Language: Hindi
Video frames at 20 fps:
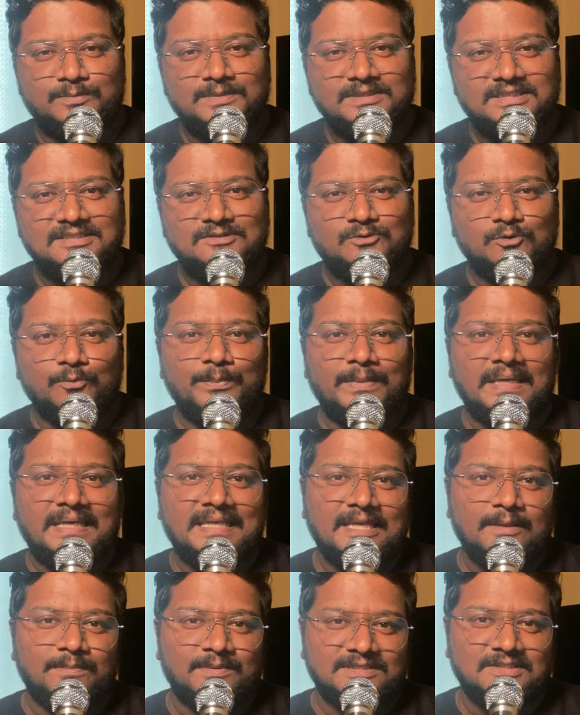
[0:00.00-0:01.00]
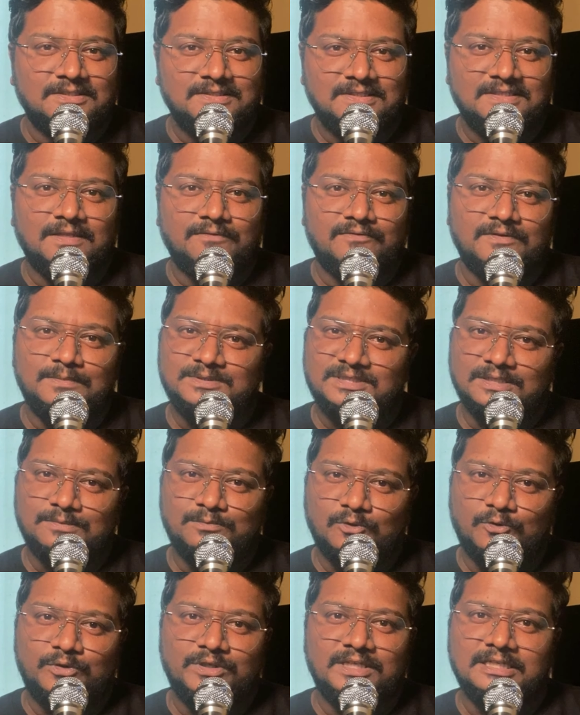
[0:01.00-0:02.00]
उसमें से जो मेरी पसंदीदा फिल्म
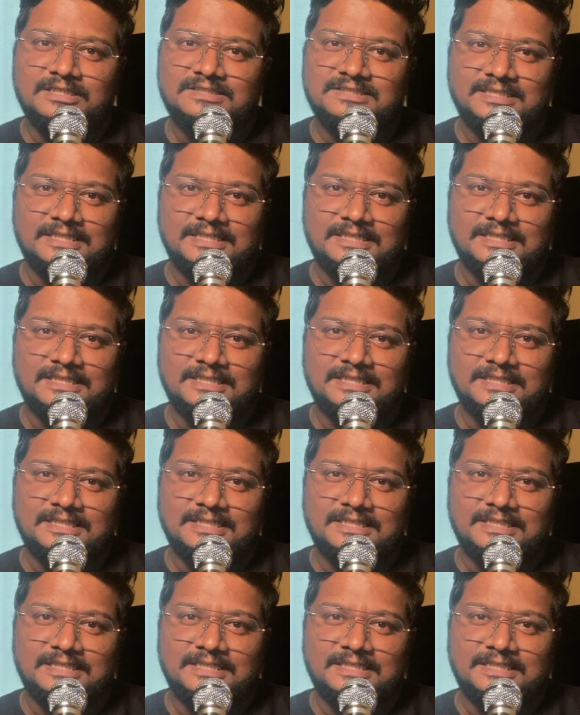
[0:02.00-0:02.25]
सिर्फ दो ही है